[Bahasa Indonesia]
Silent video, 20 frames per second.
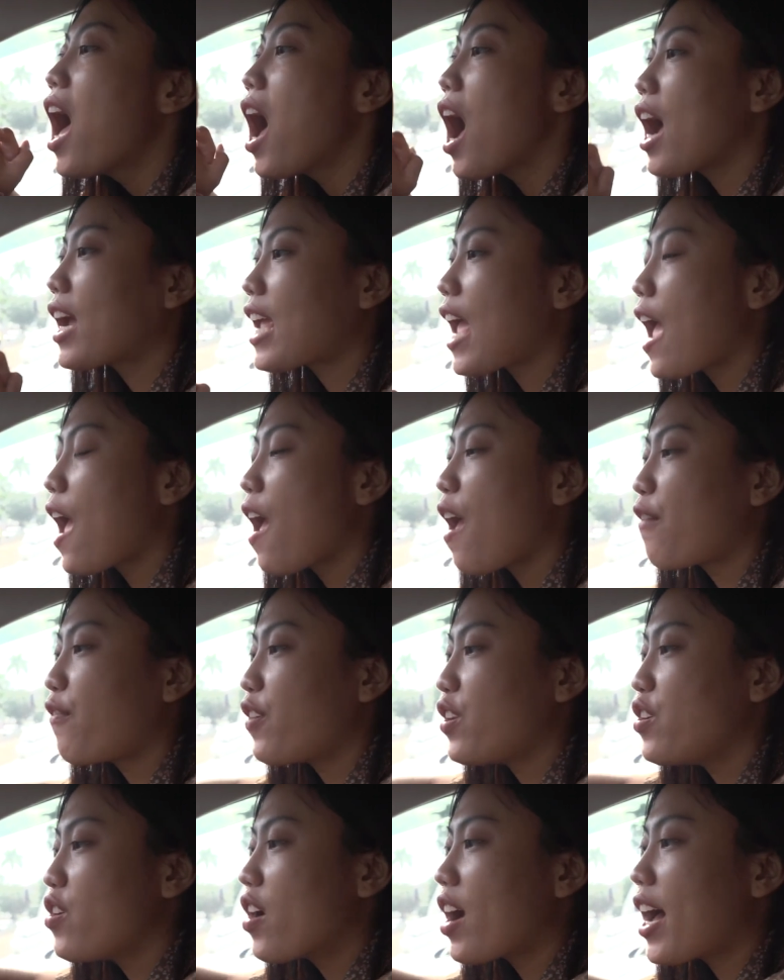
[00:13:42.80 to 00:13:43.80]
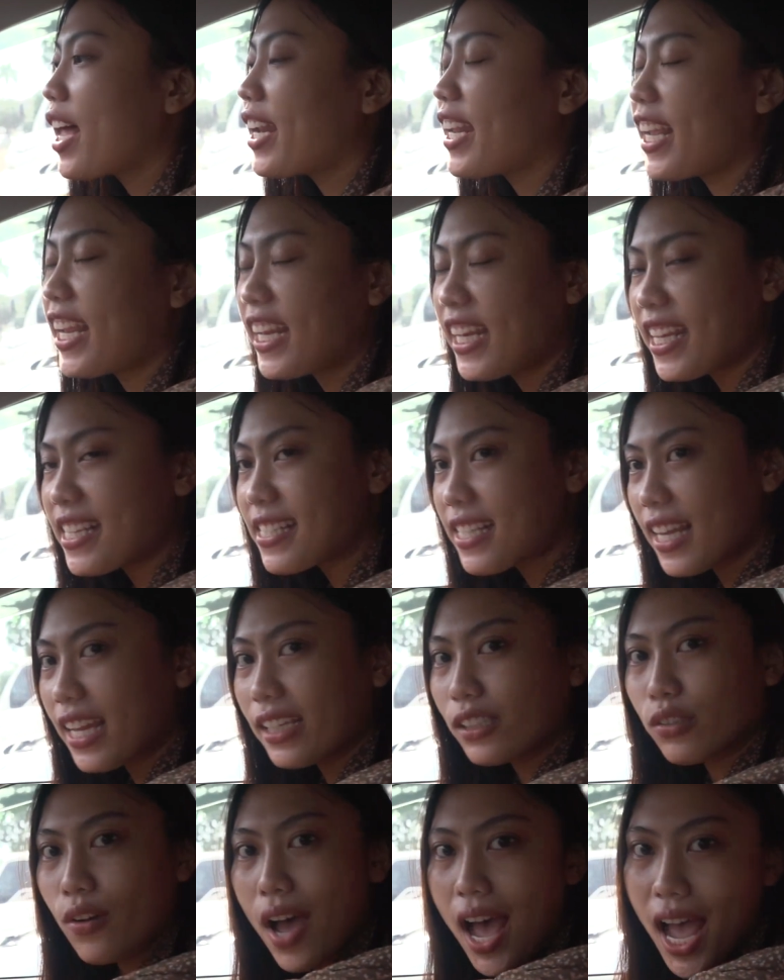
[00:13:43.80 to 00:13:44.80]
Oke, okay, video kali ini
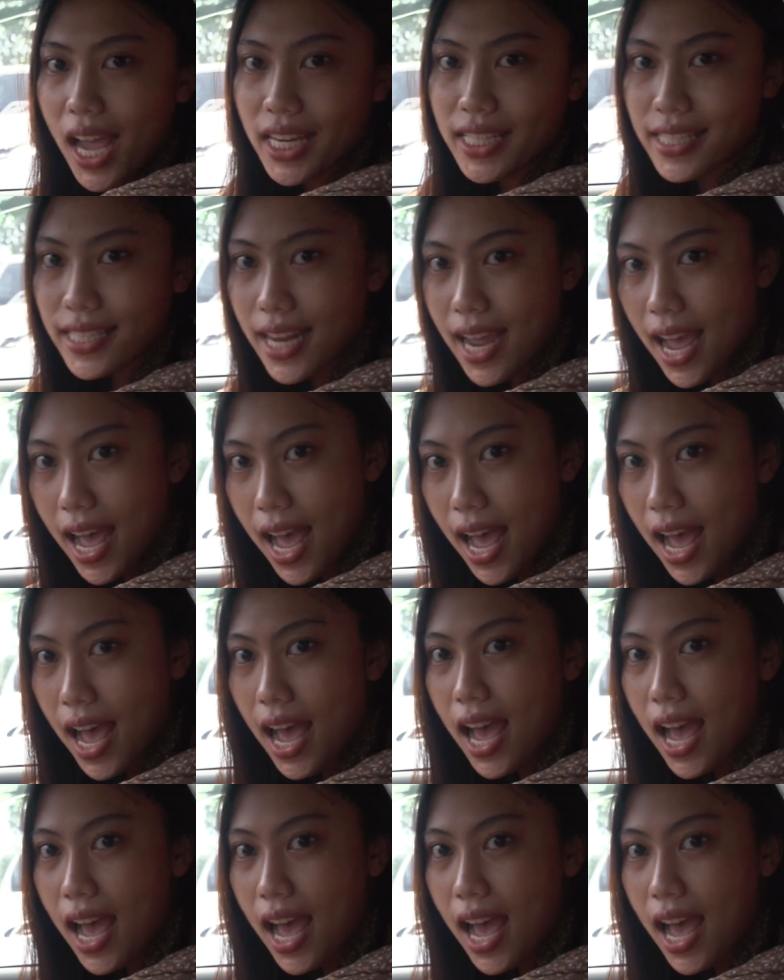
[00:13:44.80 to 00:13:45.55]
segitu aja.